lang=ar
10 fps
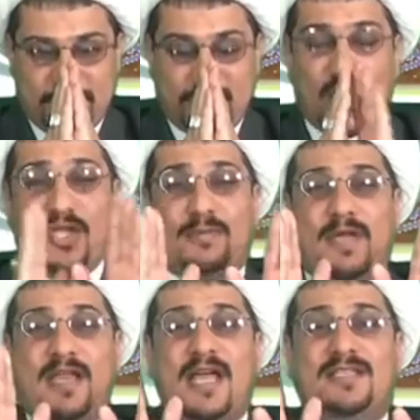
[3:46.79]

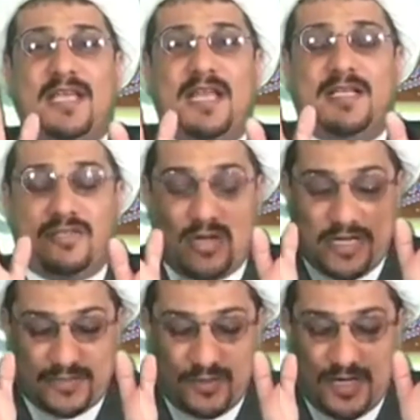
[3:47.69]
طيب أنا أسألك
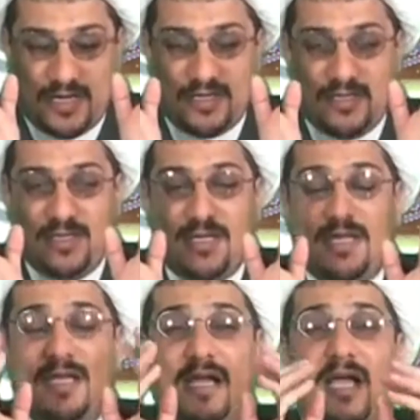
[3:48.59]
سؤال سؤال
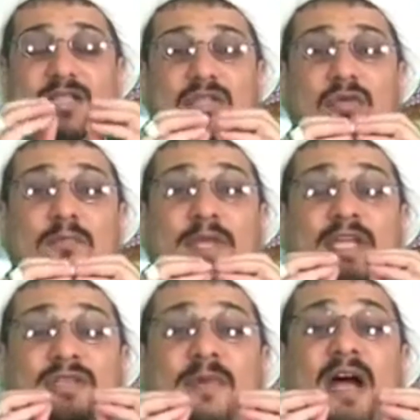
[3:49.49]
أنتم
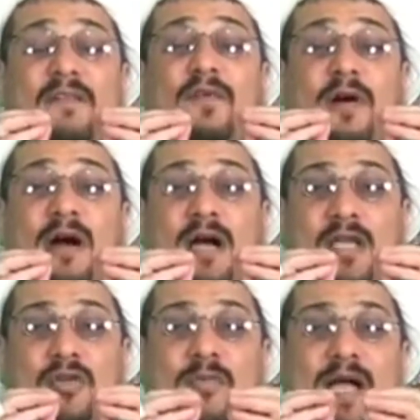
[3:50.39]
بإجماع
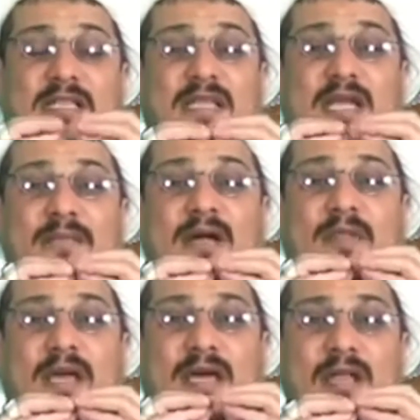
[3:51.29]
فقهائكم حتى إمام
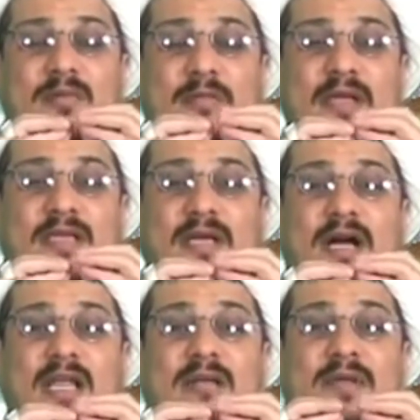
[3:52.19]
الحرم المكي
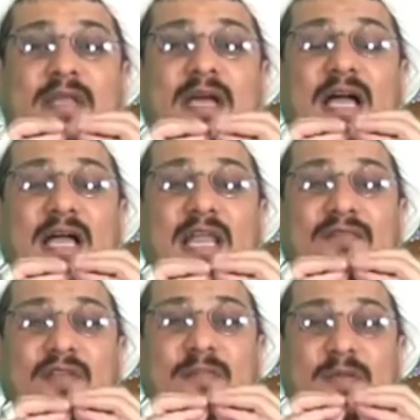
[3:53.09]
قال من
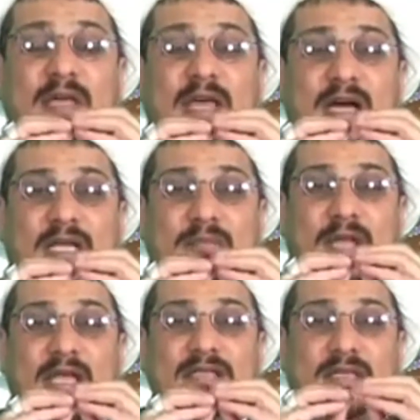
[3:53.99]
حلف بطلاق
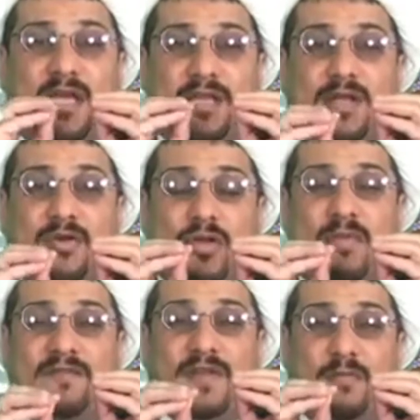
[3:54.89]
امرأته أن كل
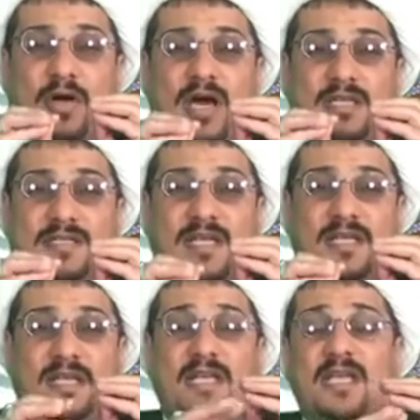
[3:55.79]
ما في البخاري
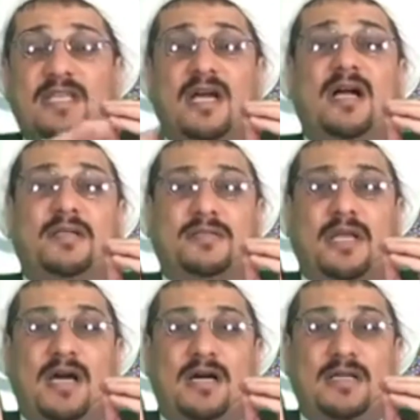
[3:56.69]
صحيح يقع
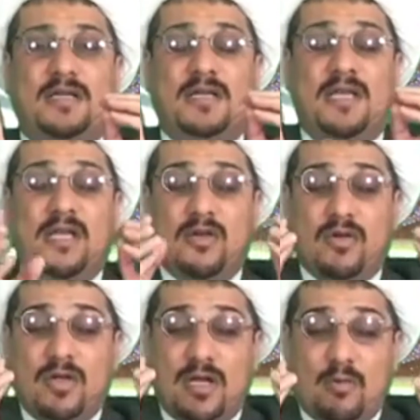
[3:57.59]
الطلاق
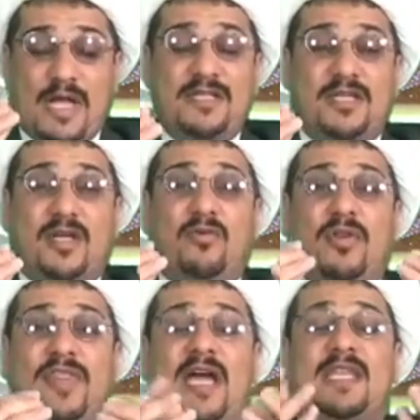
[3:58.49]
وأنت
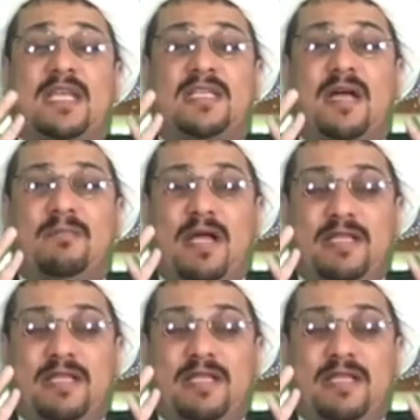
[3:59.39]
تقول ثاني كتاب بعد